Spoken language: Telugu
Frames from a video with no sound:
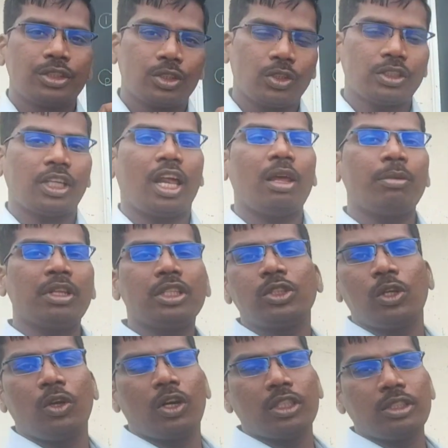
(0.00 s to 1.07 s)
సో చాలామంది
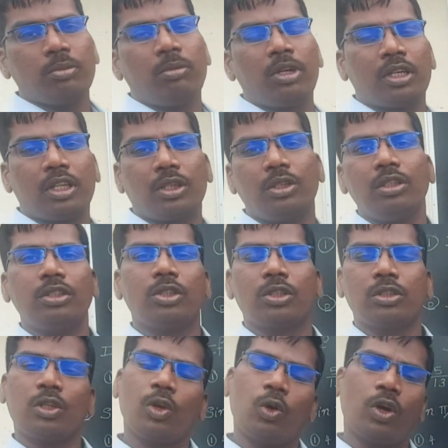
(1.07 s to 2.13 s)
స్లోగా చెప్పమన్నారు సో
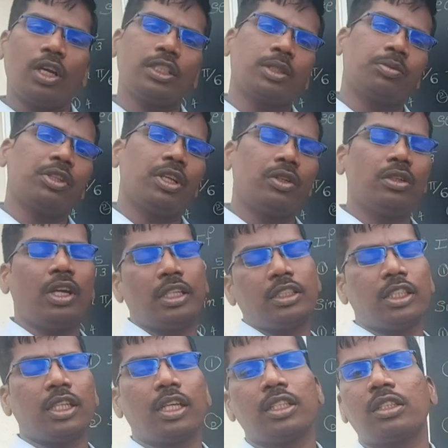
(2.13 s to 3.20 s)
స్లోగా చెప్తాను
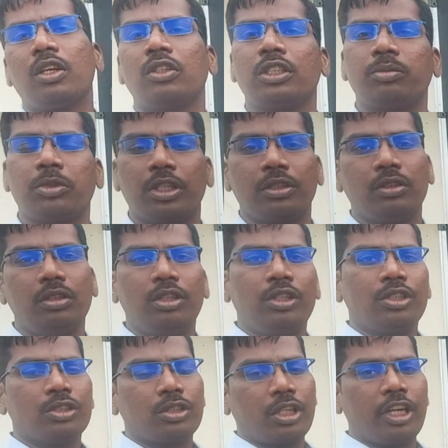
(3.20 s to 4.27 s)
ఖచ్చితంగా స్లోగా చెప్తాను
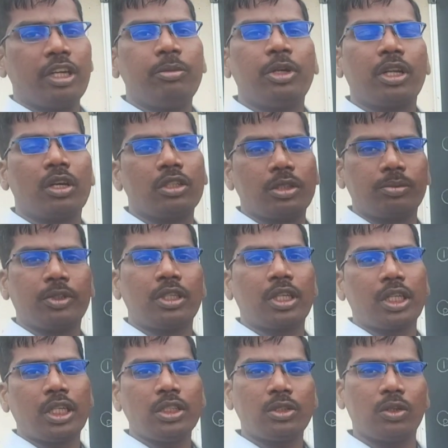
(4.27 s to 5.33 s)
సో రెండు మీడియంలో చెప్తాను
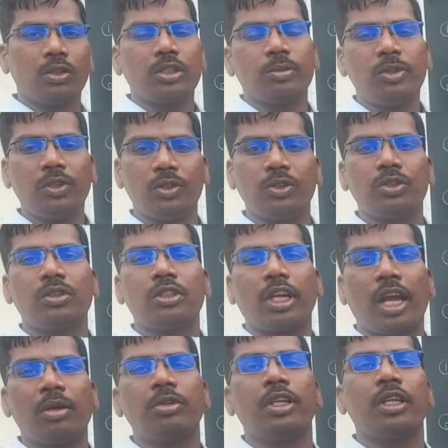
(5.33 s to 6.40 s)
కనుక స్లో చెప్తే కొంచెం
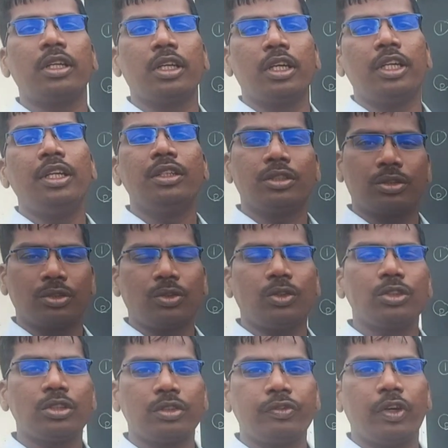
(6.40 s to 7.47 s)
టైం టేకింగ్ కానీ సో
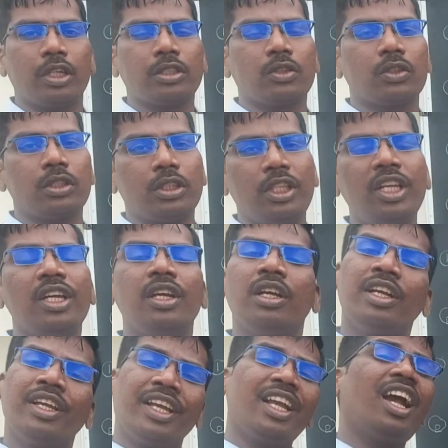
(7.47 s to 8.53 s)
కొంచెం ఫాస్ట్ అవుతుంది
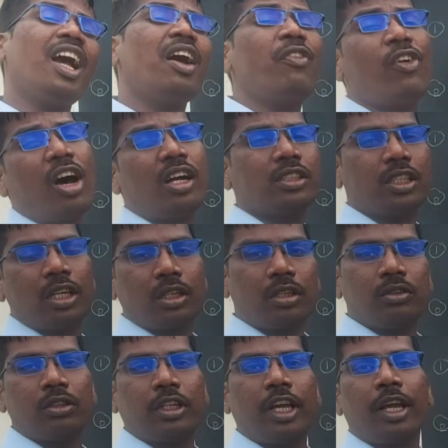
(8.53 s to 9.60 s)
ఇంకా ఫాస్ట్
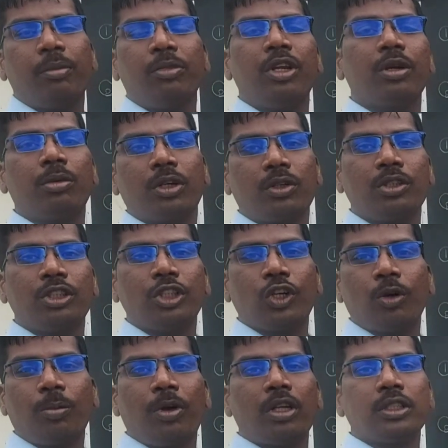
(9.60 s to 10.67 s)
అనుకుంటే మీరు మనకు
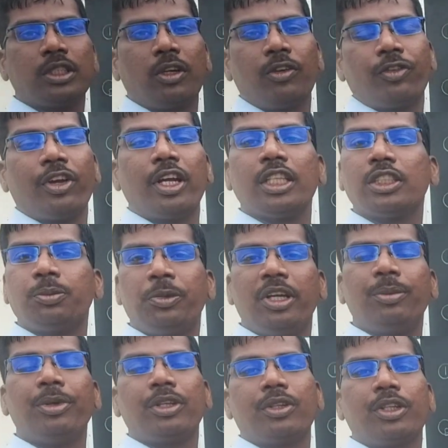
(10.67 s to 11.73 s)
జీరో పాయింట్ సెవెన్ ఫైవ్
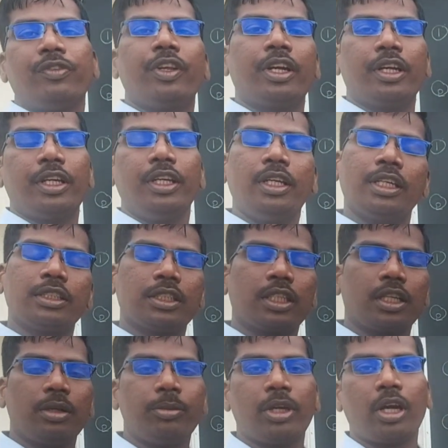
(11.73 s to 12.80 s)
స్పీడ్ పెట్టుకొని వినండి
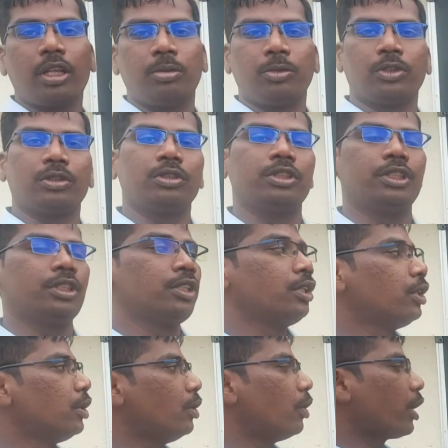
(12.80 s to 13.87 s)
ఖచ్చితంగా మీకు అర్థమవుతుంది
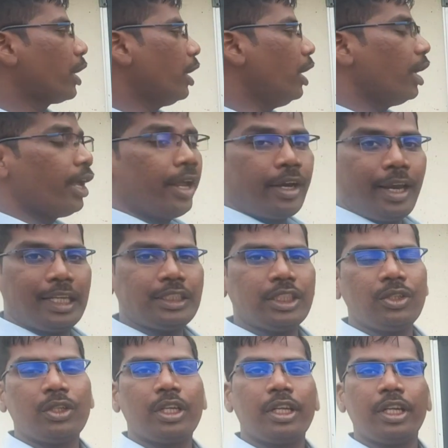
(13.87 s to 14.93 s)
ఓకేనా నెక్స్ట్
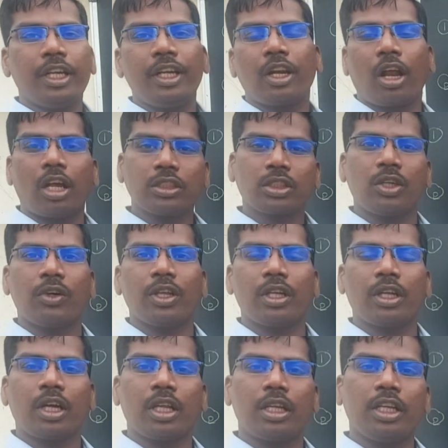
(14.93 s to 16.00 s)
ఇంకోటి ఏంటి
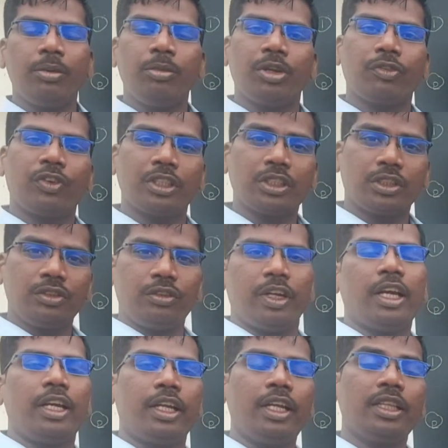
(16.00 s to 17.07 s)
రాసుకోవడానికి కాదండి మీరు ఫస్ట్
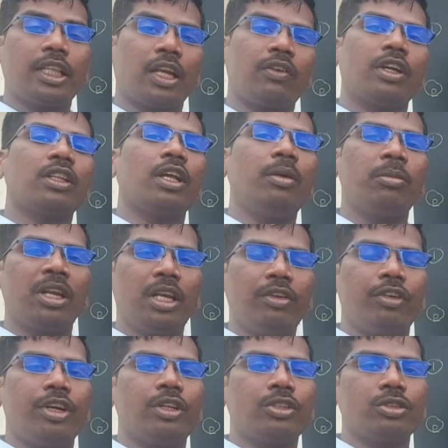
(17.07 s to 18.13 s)
వినండి తర్వాత మళ్ళీ
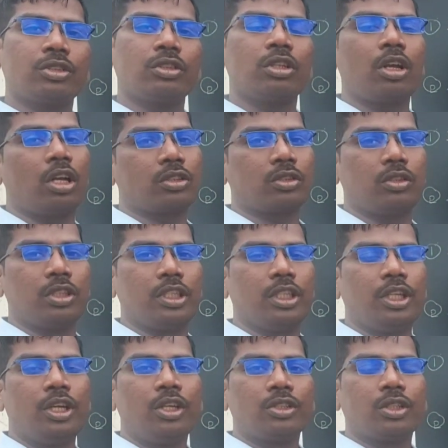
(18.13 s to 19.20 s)
వీడియో చూసుకొని రాసుకోండి
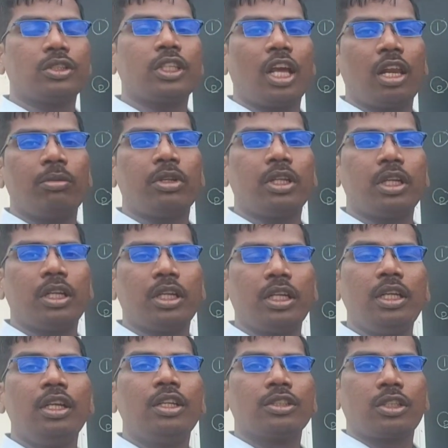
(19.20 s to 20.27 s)
సో చాలామంది ఏంటంటే
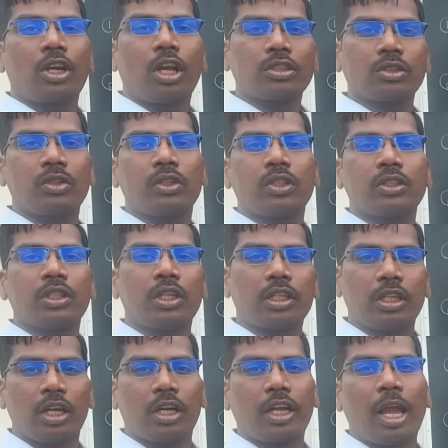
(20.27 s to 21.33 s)
సో రాసుకుంటాం సార్
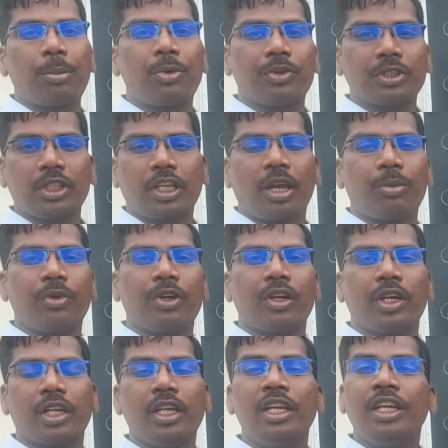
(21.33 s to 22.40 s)
గ్యాప్ ఇవ్వండి సార్ గ్యాప్ ఇవ్వండి
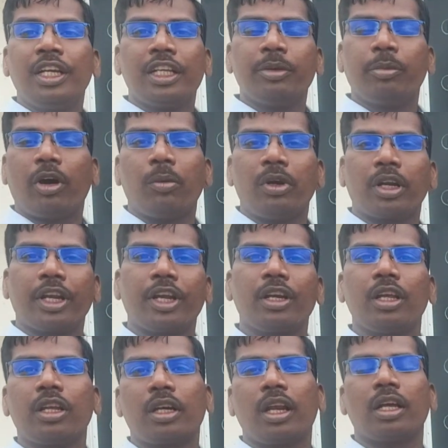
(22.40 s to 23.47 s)
అంటే ఇది మామూలు
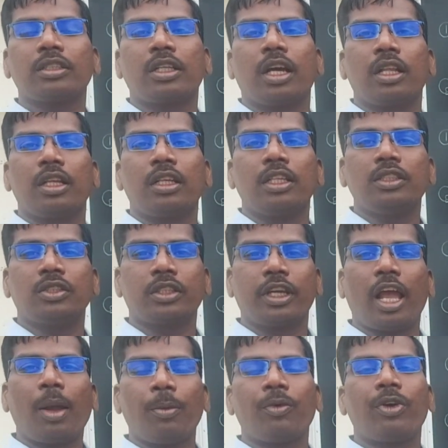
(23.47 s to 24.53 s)
రెగ్యులర్ క్లాస్ కాదండి సో
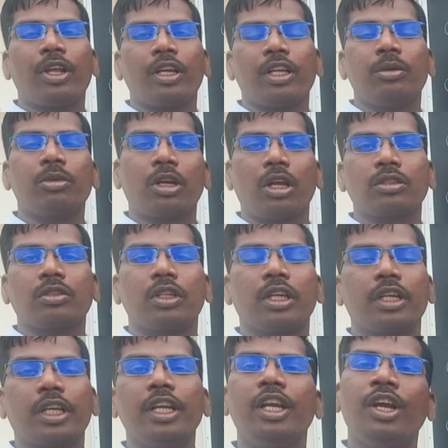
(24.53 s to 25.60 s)
గ్యాప్ ఇవ్వడానికి మీరు
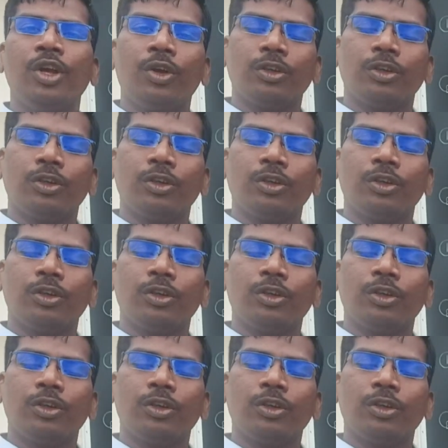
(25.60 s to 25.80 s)
రాసుకోవడానికి